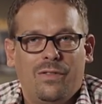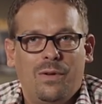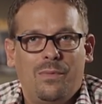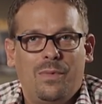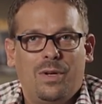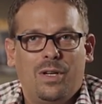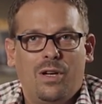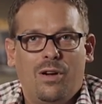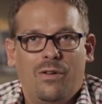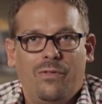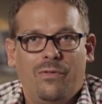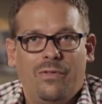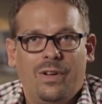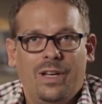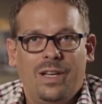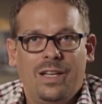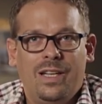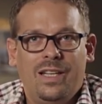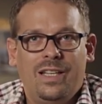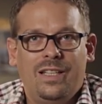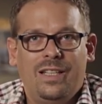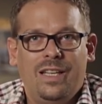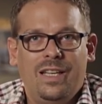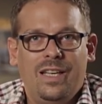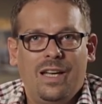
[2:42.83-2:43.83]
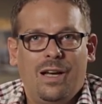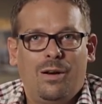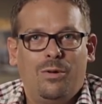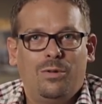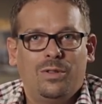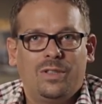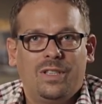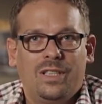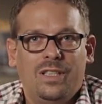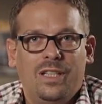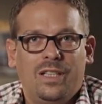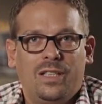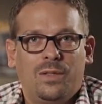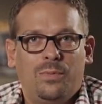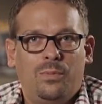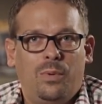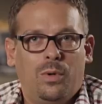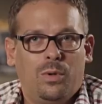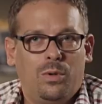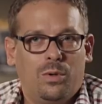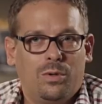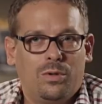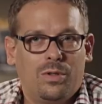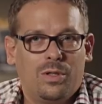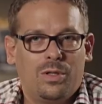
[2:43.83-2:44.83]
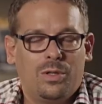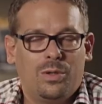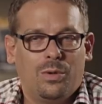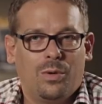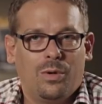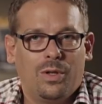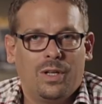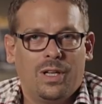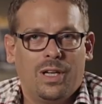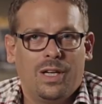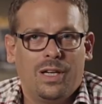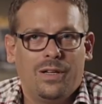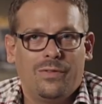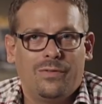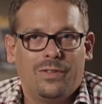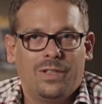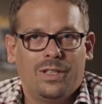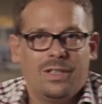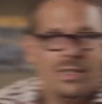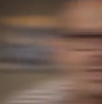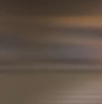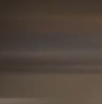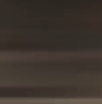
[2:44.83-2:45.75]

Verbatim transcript: wenn man auf LED ausgelegte Produkte zurückgreift.